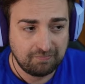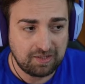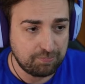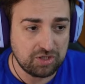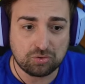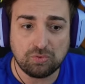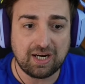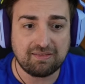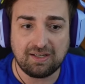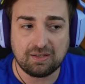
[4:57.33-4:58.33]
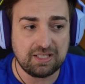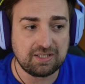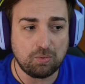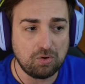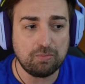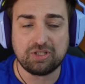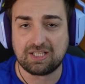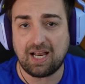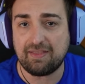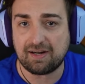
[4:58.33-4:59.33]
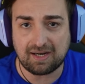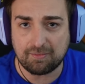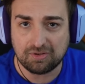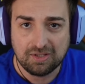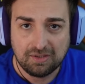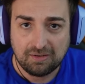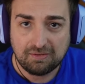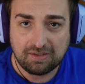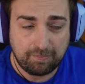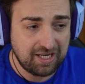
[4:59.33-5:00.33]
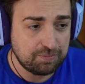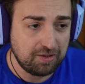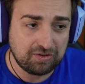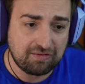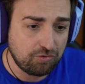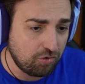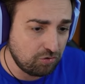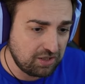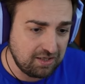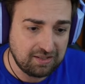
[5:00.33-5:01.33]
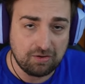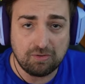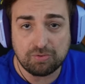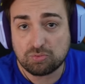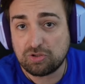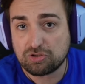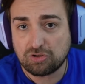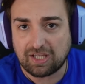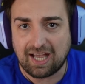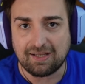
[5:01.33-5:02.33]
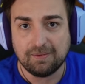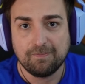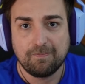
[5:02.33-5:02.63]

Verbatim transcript: Que puedes jugar a hacer ese juego como te salga del rabo. Que pegas pelotazo, ok, que no, pues bueno, es lo que hay.